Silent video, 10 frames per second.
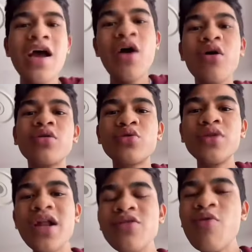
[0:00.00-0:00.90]

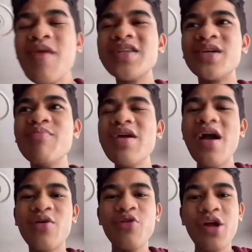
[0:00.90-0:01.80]
隣のおばあちゃんみかん
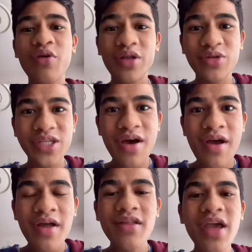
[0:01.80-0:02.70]
くれるけどさ、
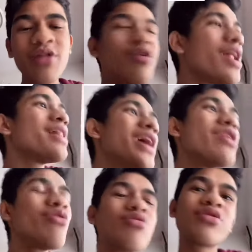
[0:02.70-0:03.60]
だけどいらない
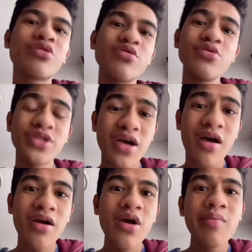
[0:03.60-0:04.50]
よって言うじゃん。ま
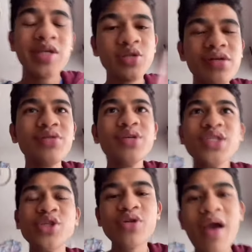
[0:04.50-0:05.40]
あ、それと一
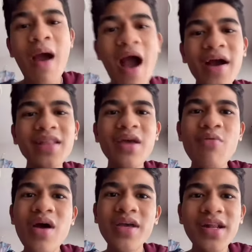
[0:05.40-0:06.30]
緒だよ。赤点
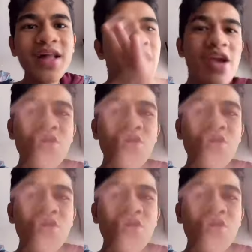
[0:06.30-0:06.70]
はいらないよっ